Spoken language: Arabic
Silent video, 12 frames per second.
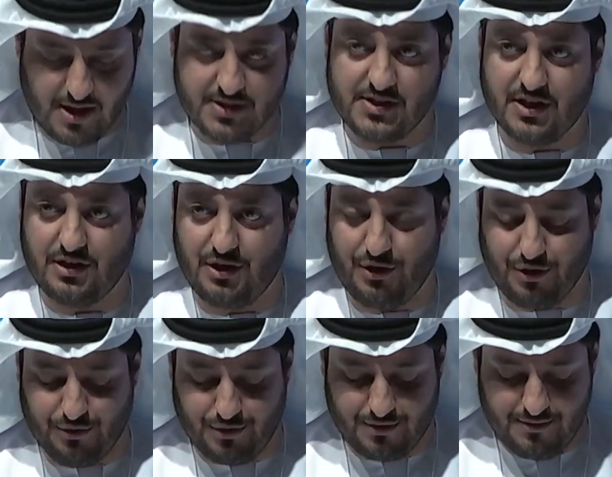السادة
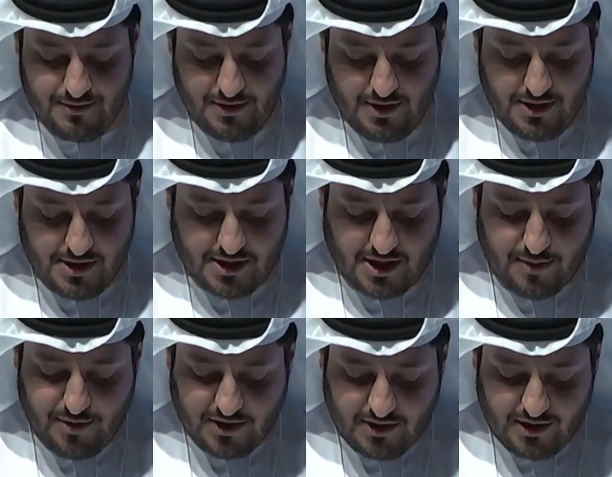الحضور
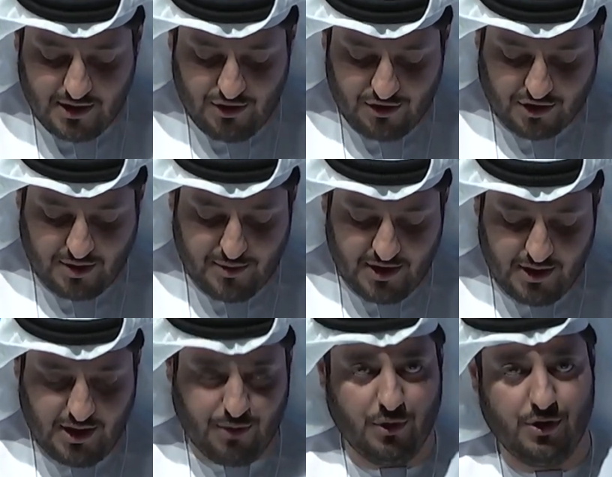كما قال الحكماء
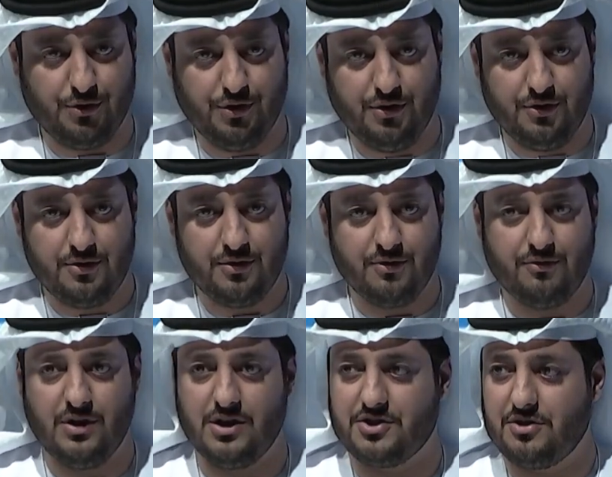الأولون
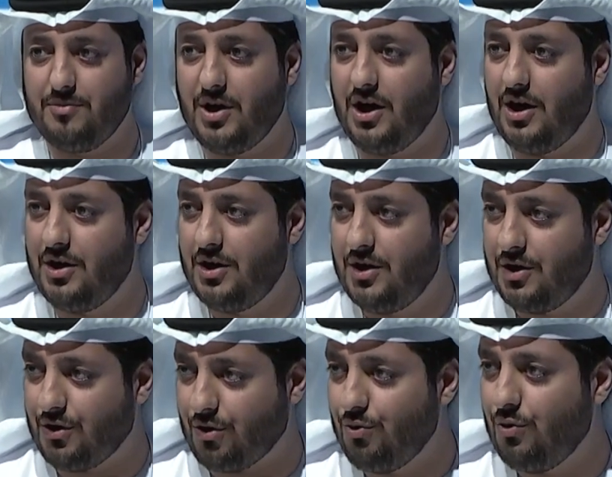في الاجتماع
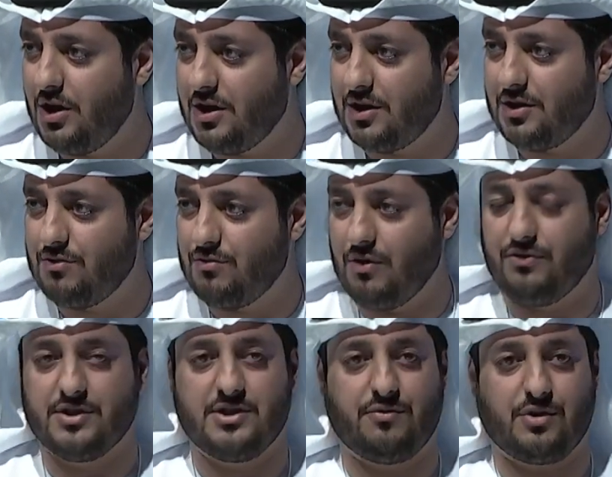قوة وفي
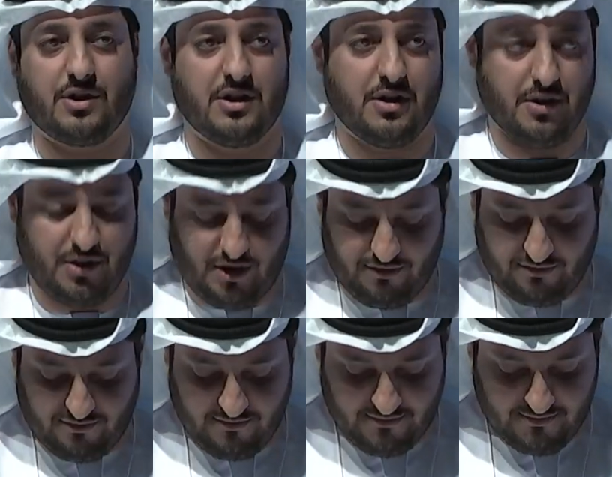التفرقة
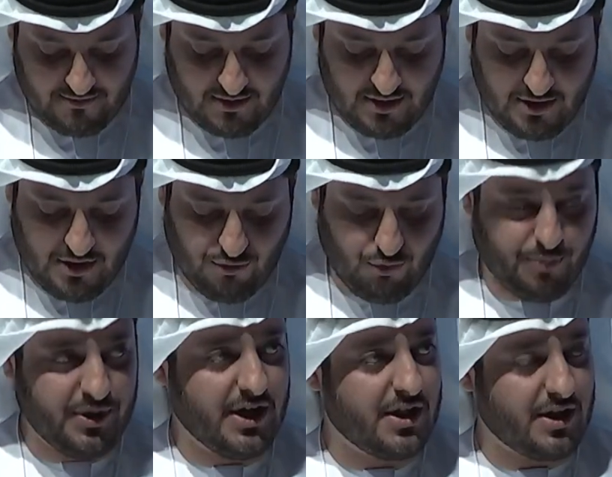ضعف
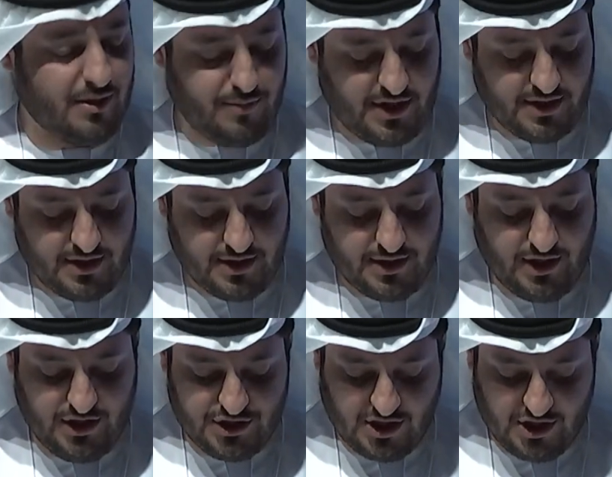وبهذا المعنى
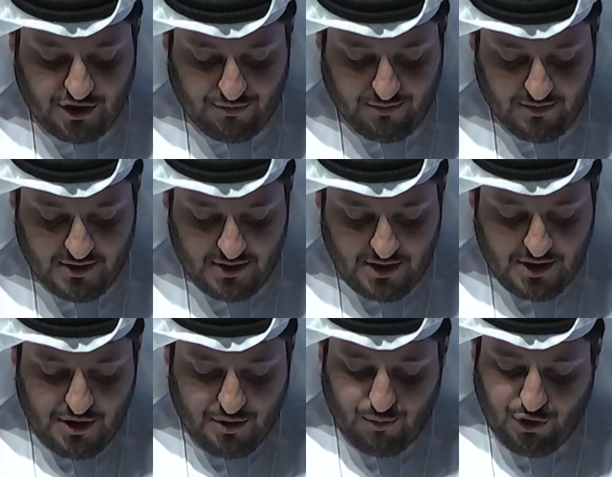نعيش اليوم
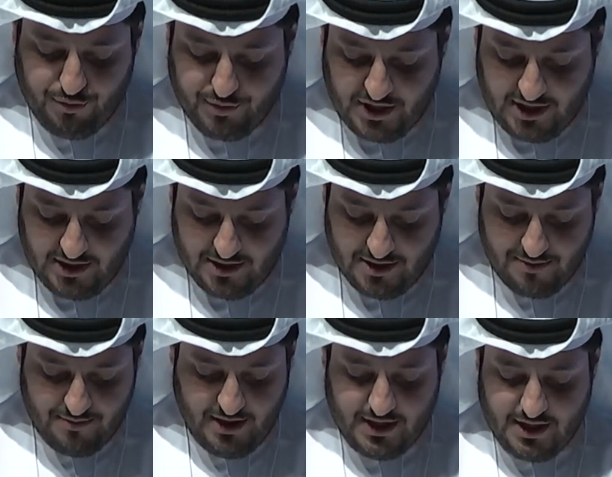مؤمنين
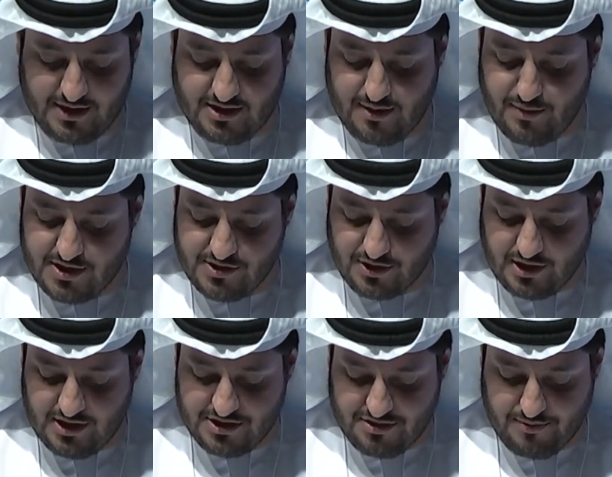بأن التماسك
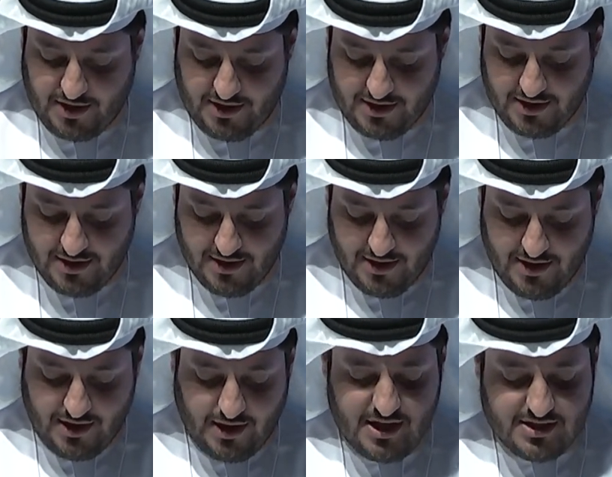الاجتماعي
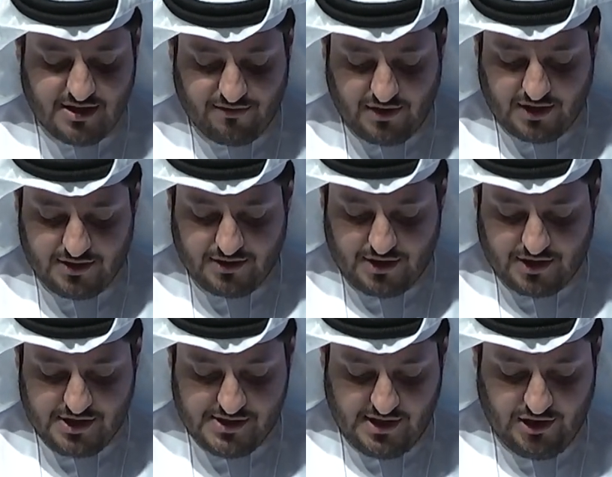ليس فقط
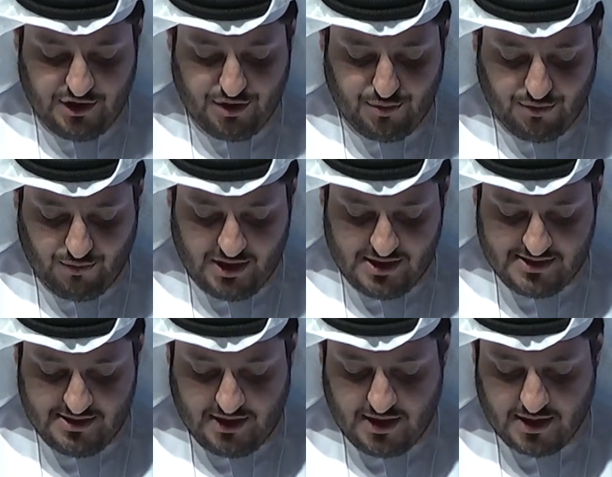ركيزة للنمو
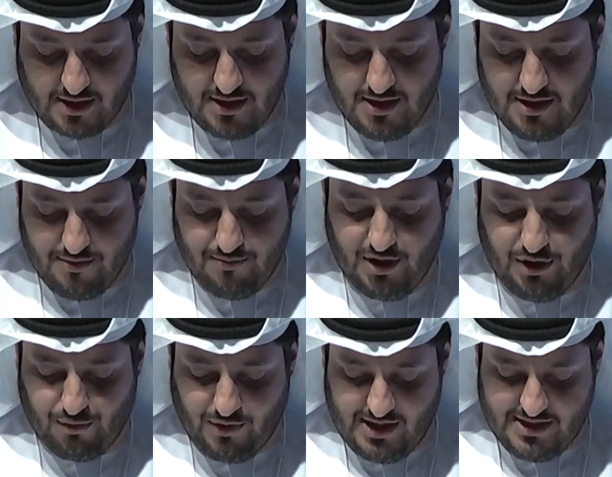والازدهار بل
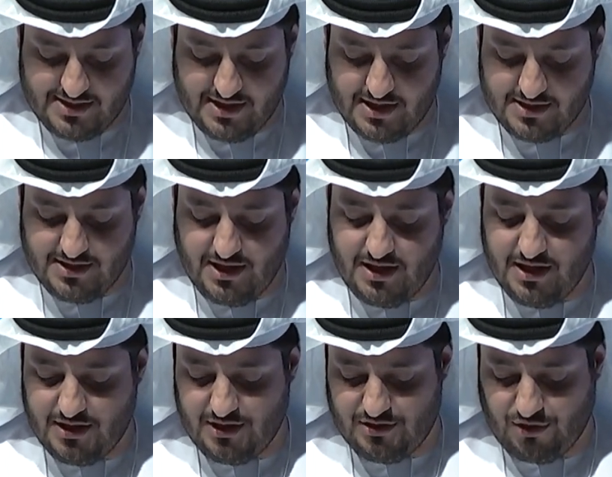هو الأساس
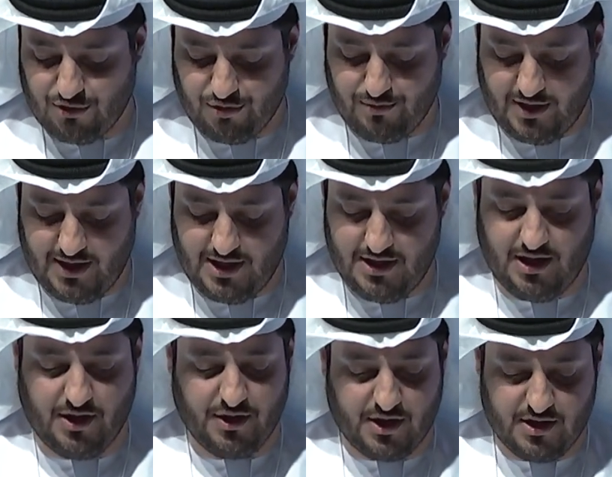الذي تقوم عليه
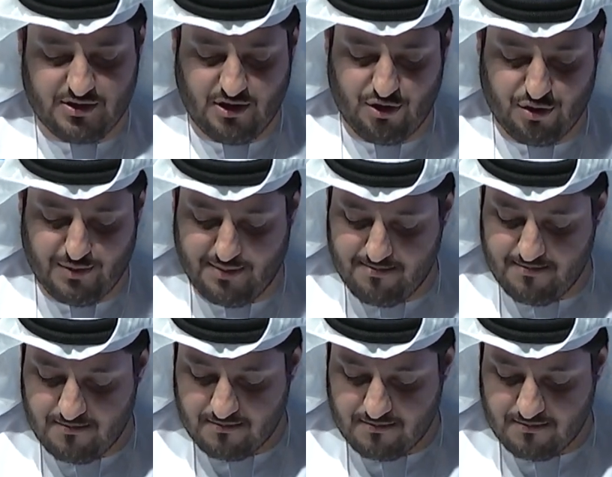حضارات الأمم